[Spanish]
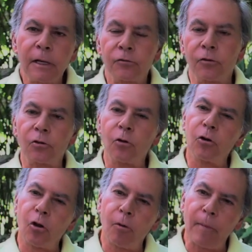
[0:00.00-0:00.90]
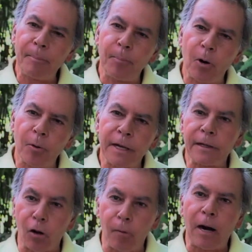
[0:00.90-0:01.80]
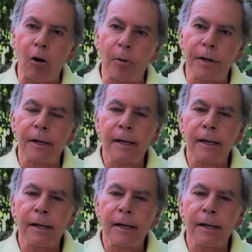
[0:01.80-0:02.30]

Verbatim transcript: sobre todo de los más pobres y de los más jóvenes.